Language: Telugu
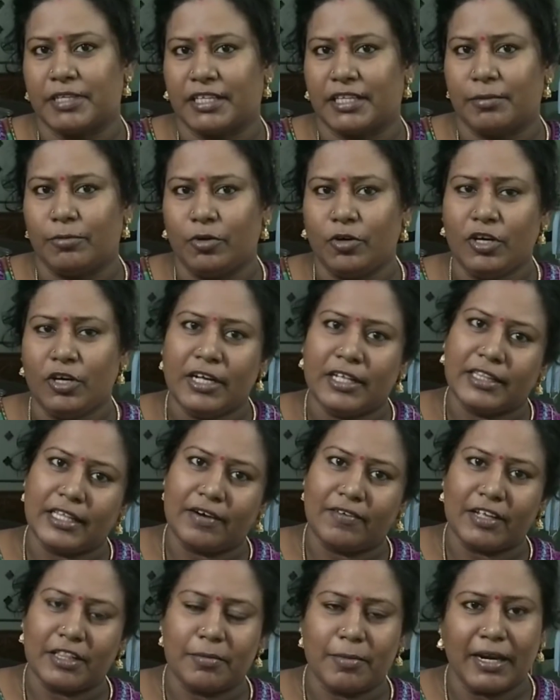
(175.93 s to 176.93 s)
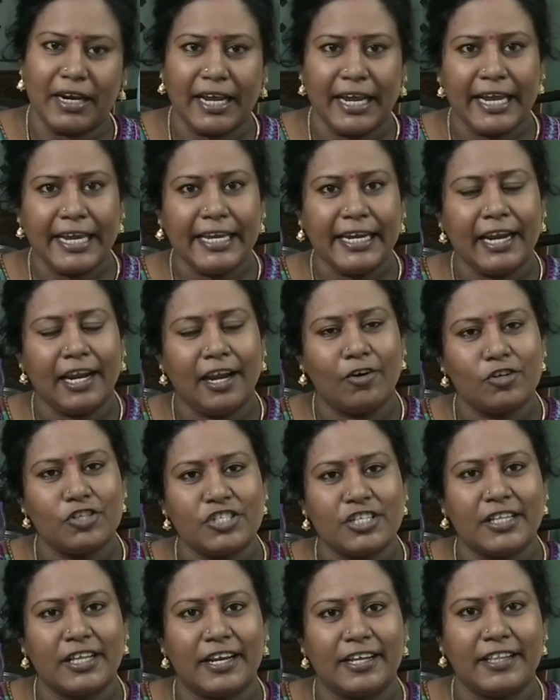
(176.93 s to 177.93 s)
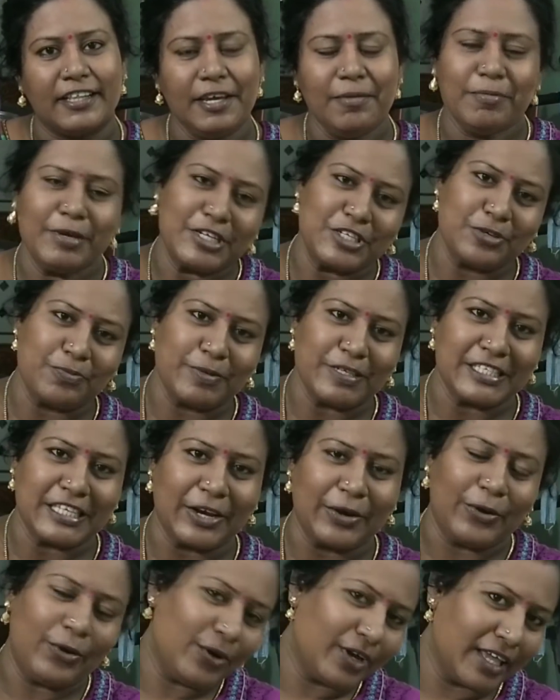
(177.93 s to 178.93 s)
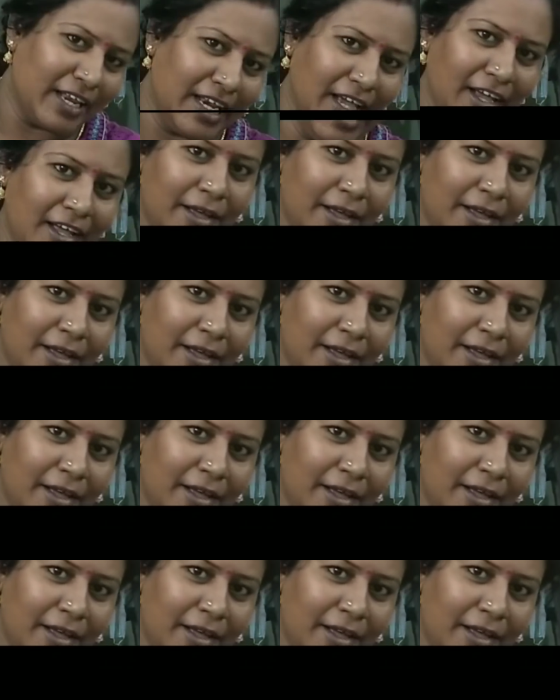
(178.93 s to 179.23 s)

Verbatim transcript: చేద్దాము తర్వాత మళ్ళీ హెయిర్ ఎలా వచ్చింది అనేది మీకు చూపిస్తాను ఓకేనా